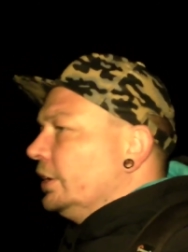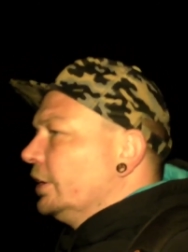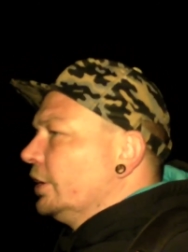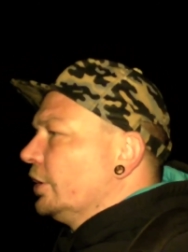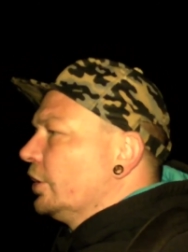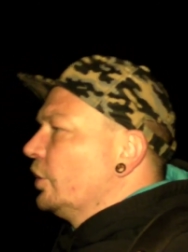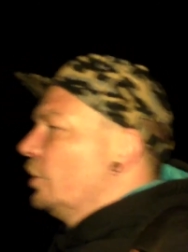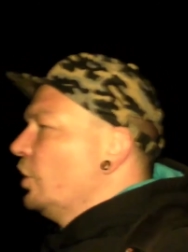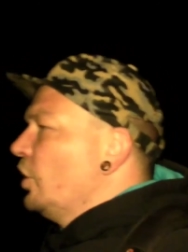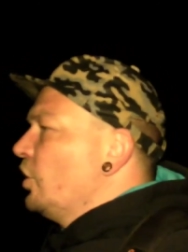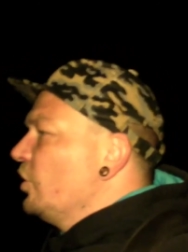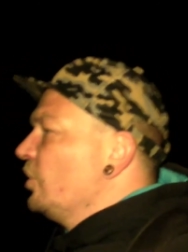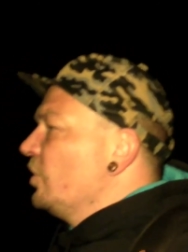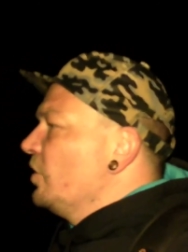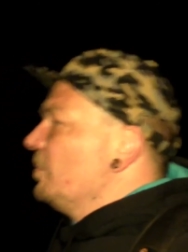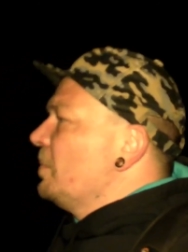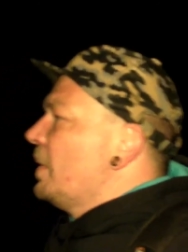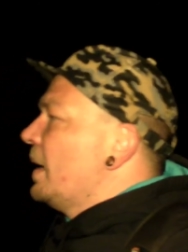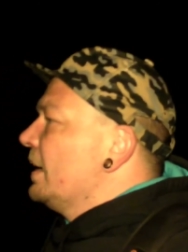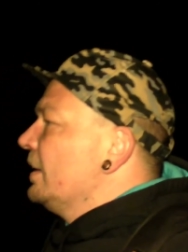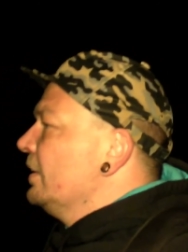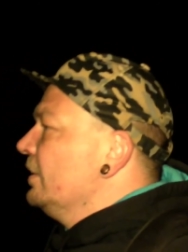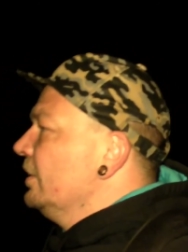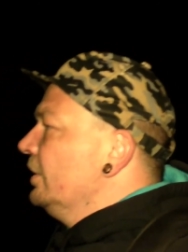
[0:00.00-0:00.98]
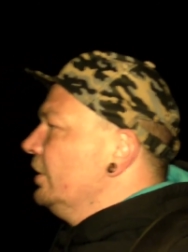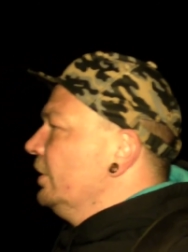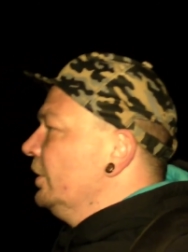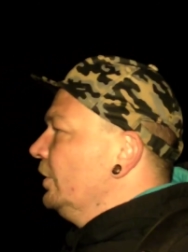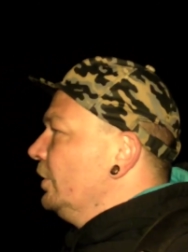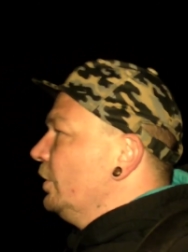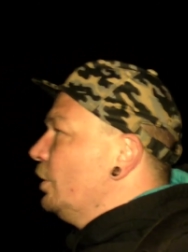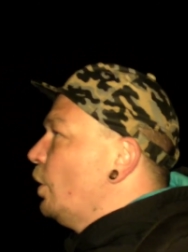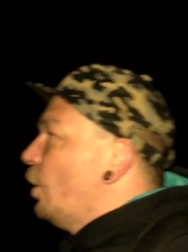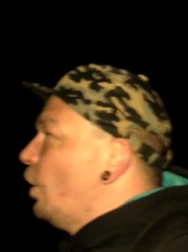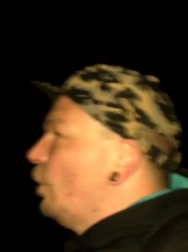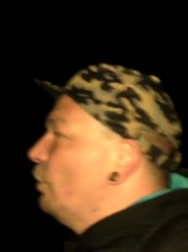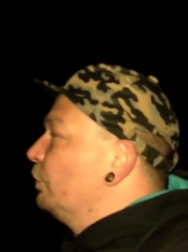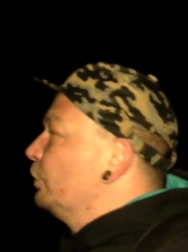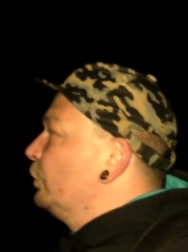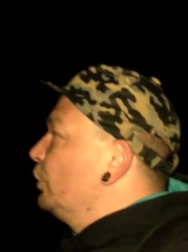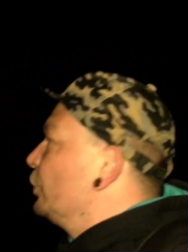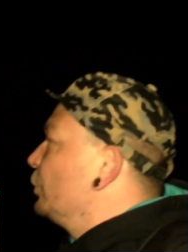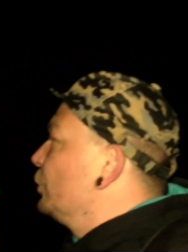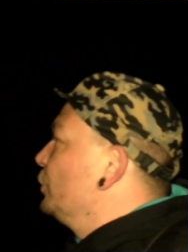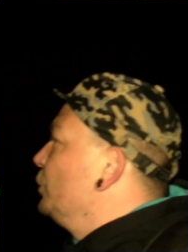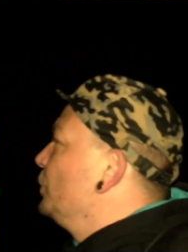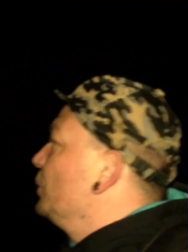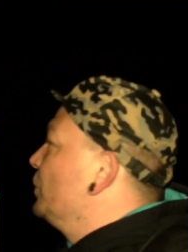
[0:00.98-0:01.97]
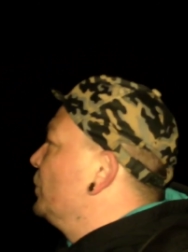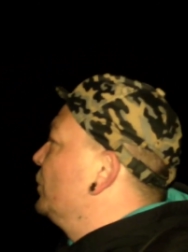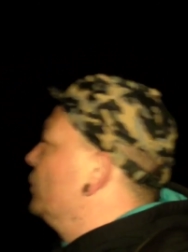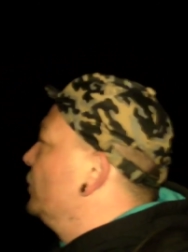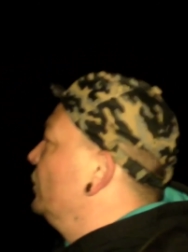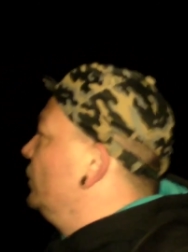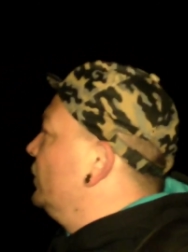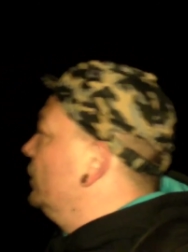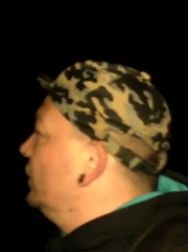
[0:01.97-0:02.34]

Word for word: könnte man öfters nutzen.